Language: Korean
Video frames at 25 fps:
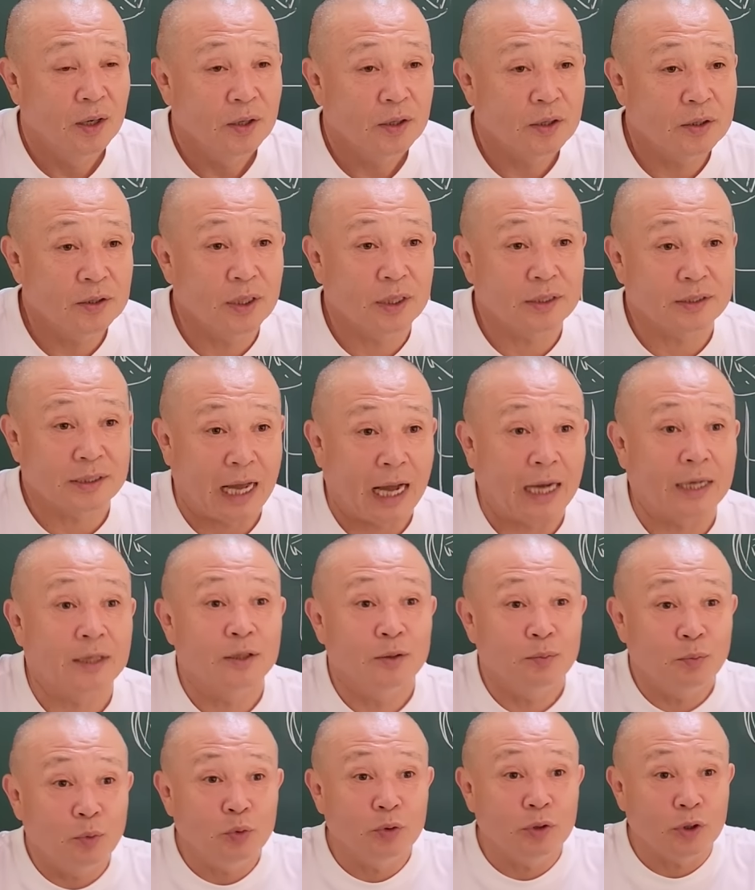그냥
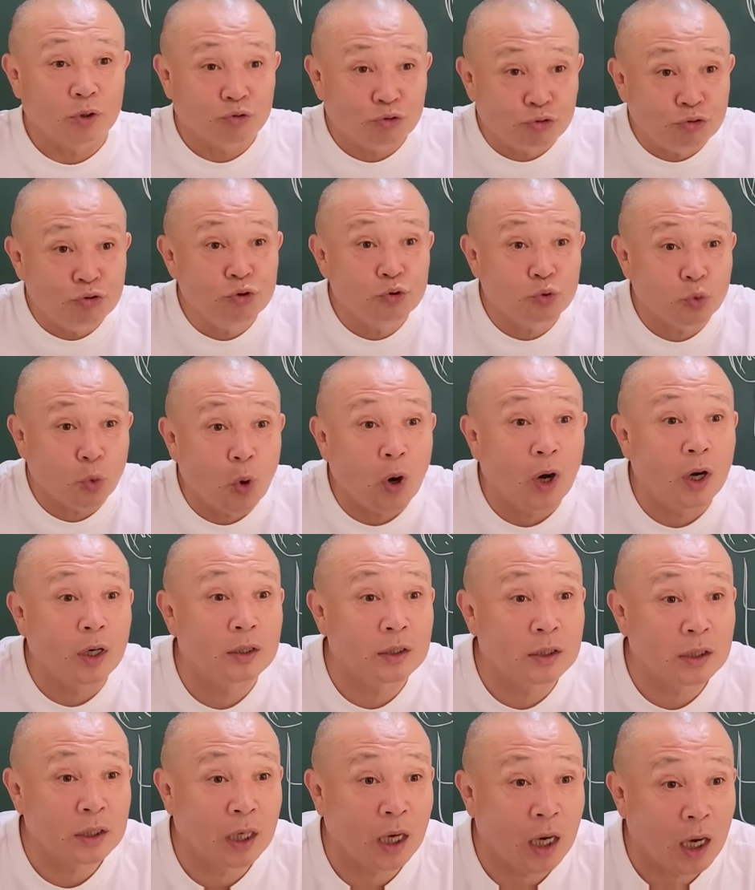나를 보니까 술
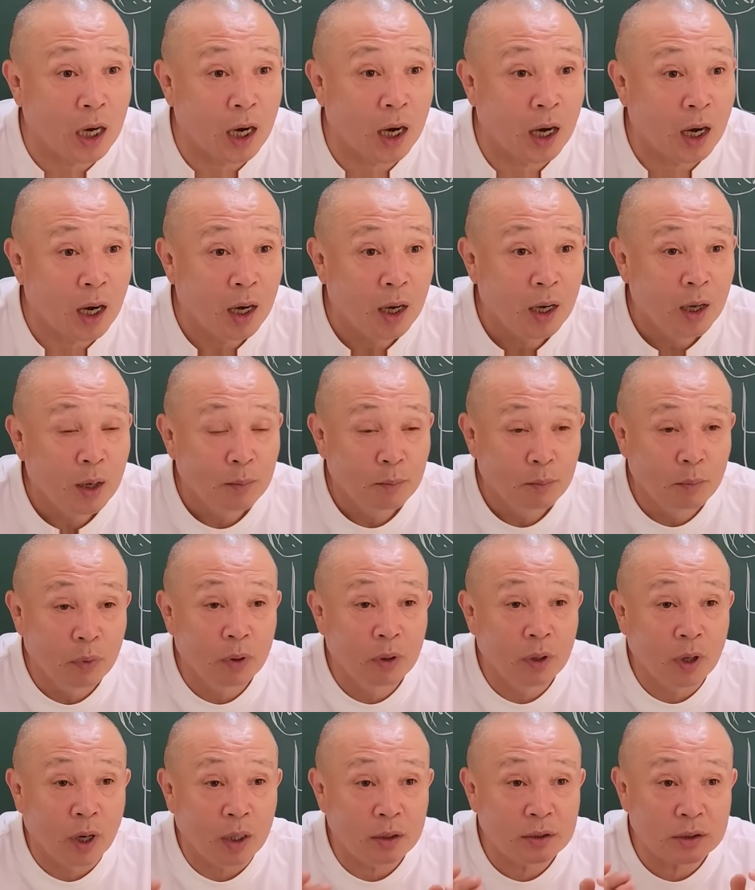좋아하니까
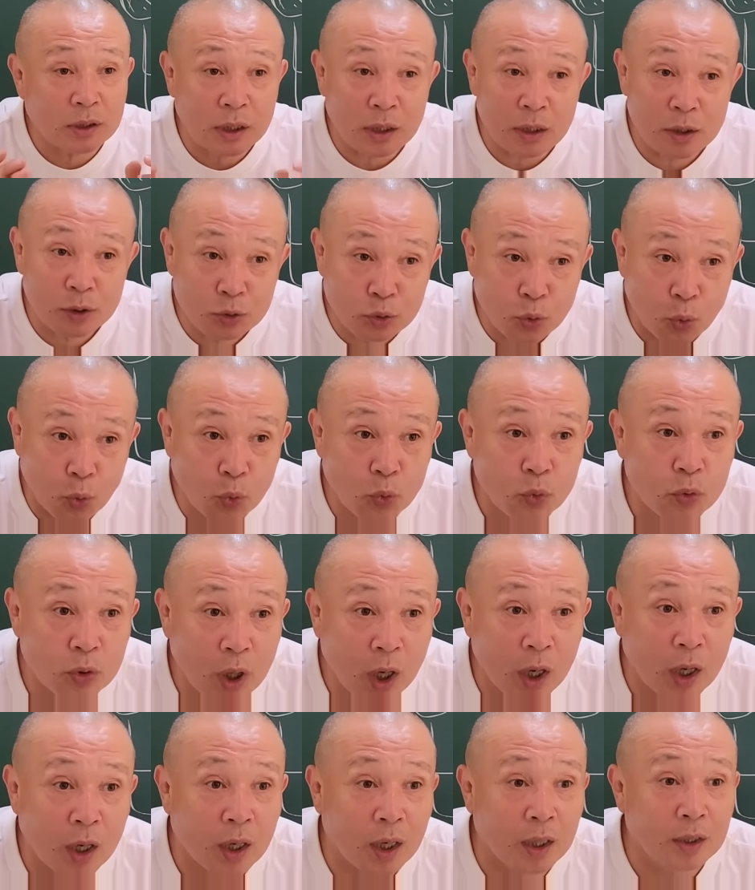뭐가 제일
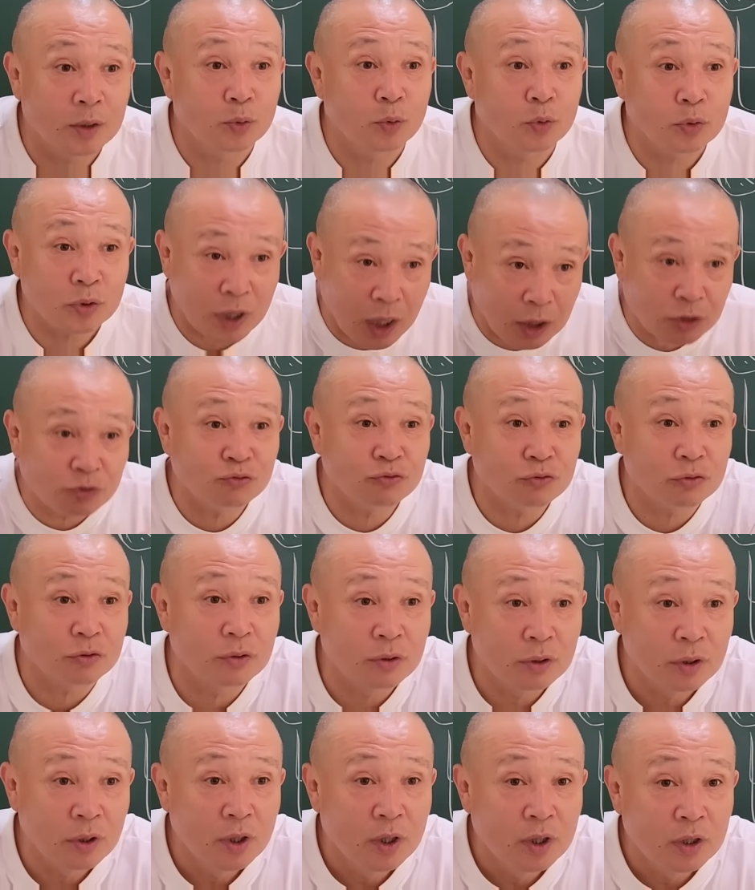좋을까 해가지고 사주는
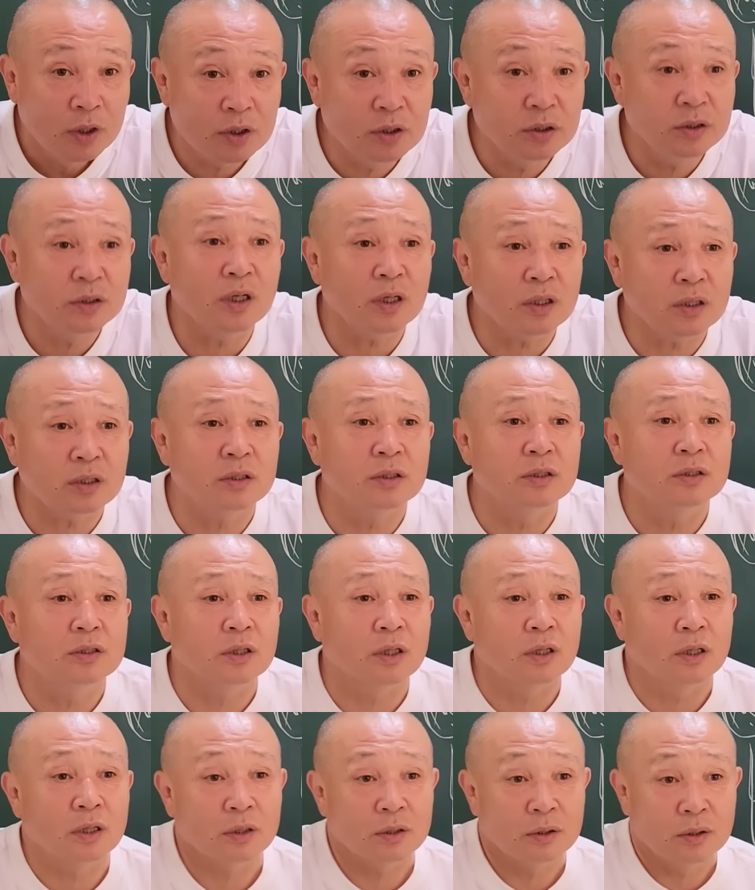거. 그게
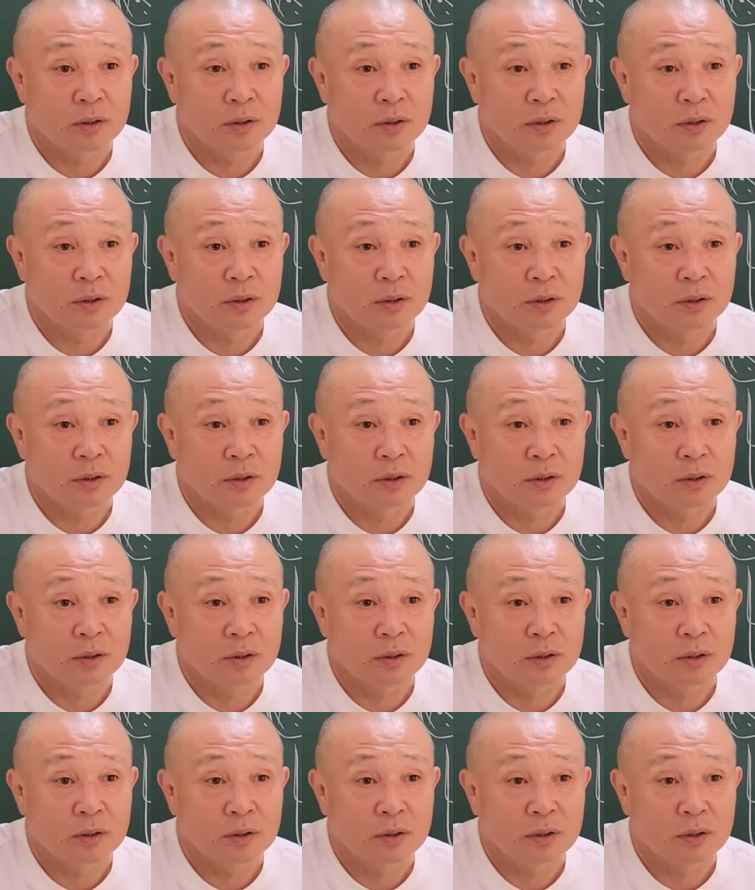진짜